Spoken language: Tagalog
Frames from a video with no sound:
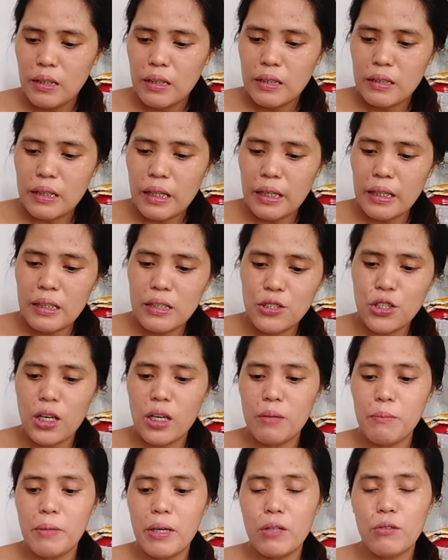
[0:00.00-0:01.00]
dahil siya
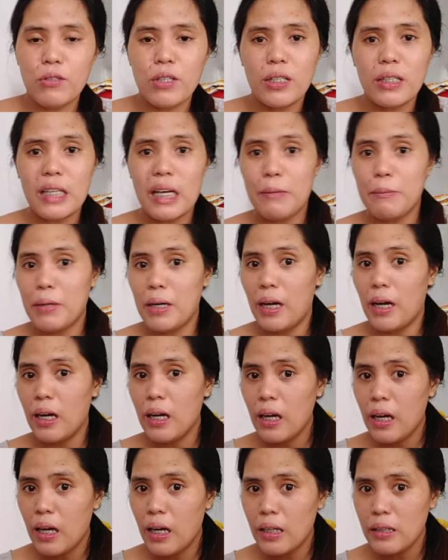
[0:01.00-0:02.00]
ay meron ng tamang
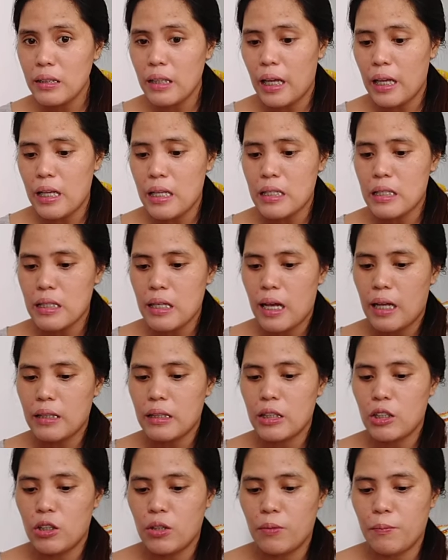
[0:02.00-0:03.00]
anghang dahil sa
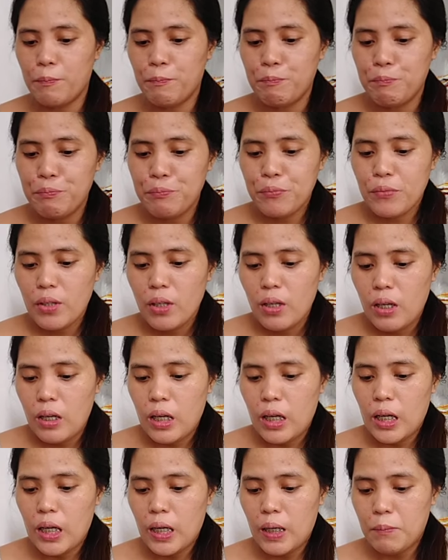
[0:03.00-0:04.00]
ating
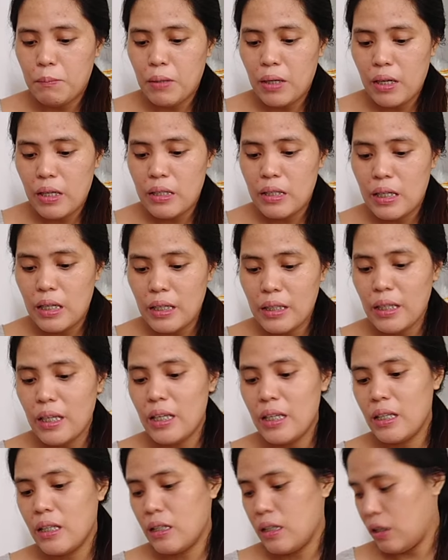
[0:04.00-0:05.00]
uh, mga nilagay
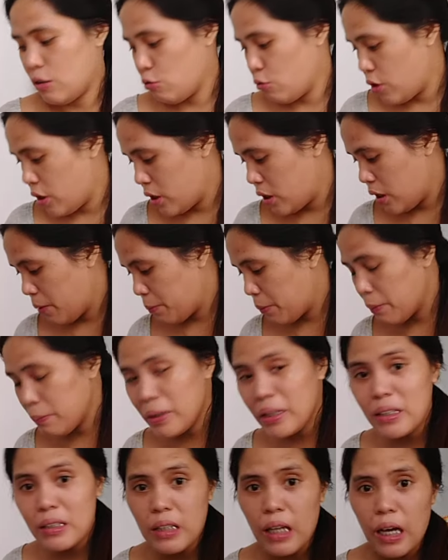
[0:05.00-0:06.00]
tulad ng
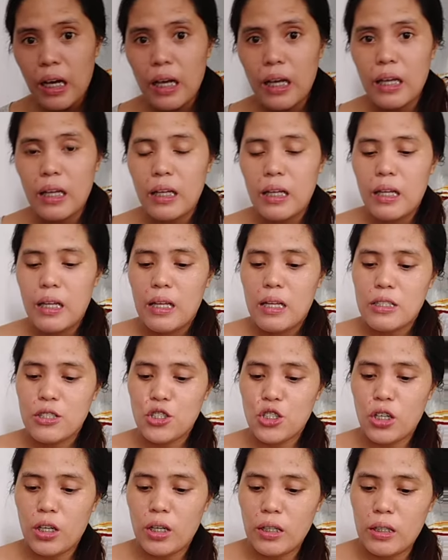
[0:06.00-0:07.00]
paminta,
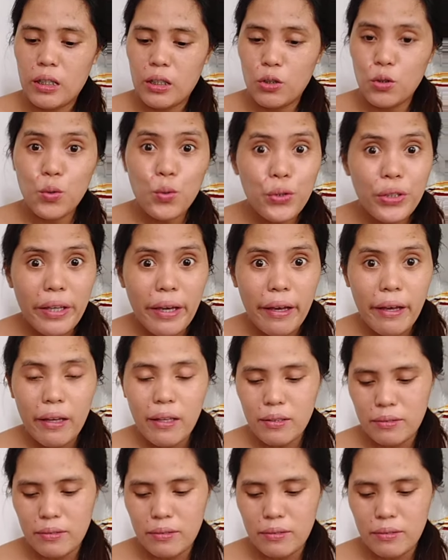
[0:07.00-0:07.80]
tsaka ng luya.